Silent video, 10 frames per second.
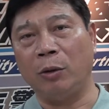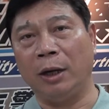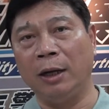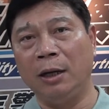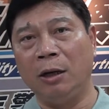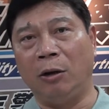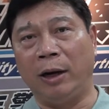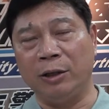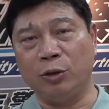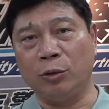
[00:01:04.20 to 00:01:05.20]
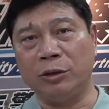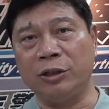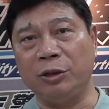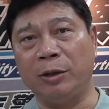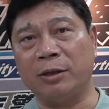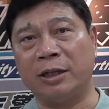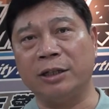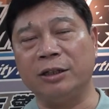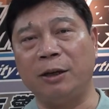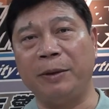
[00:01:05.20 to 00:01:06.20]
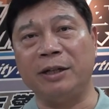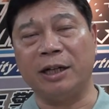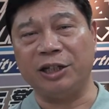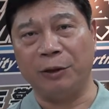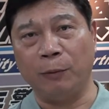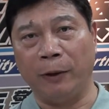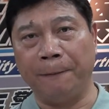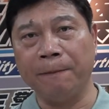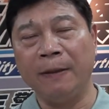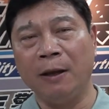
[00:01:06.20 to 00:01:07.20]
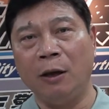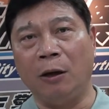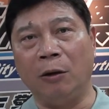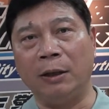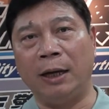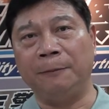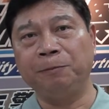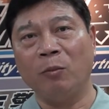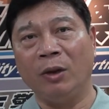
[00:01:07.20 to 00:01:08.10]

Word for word: 况，哦，还是说自己会产生一些偏差行为，哦，那。